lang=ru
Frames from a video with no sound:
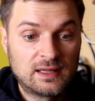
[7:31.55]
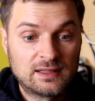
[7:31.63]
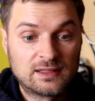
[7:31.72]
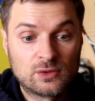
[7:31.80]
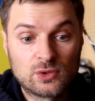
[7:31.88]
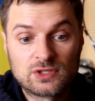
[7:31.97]

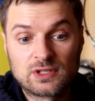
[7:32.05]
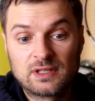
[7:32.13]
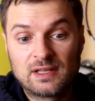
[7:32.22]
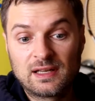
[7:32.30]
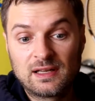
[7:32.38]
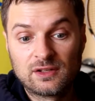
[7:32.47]
раза Роджер
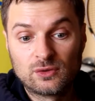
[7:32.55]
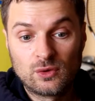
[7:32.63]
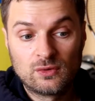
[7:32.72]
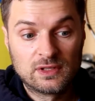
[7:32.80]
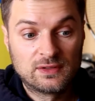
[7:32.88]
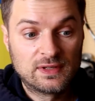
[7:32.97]
не
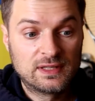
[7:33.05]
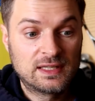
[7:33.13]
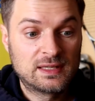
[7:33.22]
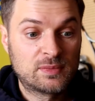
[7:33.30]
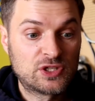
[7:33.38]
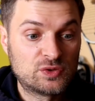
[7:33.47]
реализовывал
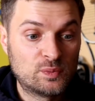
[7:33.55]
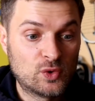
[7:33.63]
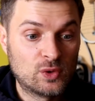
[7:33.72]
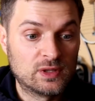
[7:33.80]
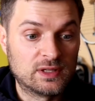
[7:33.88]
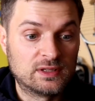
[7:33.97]
двойные
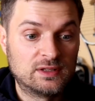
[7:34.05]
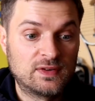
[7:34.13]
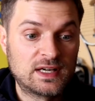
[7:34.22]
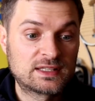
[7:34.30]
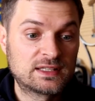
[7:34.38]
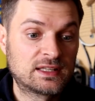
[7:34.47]
матчболы,
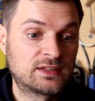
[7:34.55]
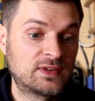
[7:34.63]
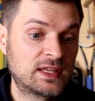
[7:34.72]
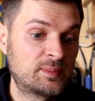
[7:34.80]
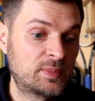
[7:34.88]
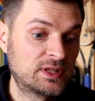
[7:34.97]
дважды на
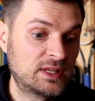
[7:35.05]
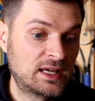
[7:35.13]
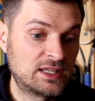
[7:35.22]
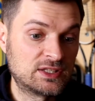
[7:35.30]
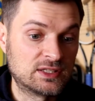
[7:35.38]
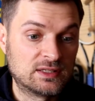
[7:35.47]
своей
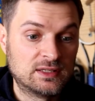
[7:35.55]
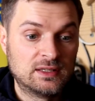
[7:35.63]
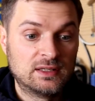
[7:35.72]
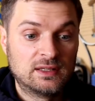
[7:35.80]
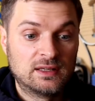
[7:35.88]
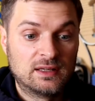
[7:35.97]
подаче.
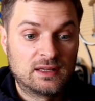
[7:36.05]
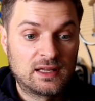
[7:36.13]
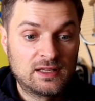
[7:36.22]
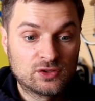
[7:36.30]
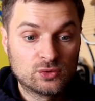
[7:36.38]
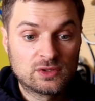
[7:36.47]

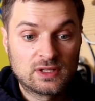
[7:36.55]
Реализуй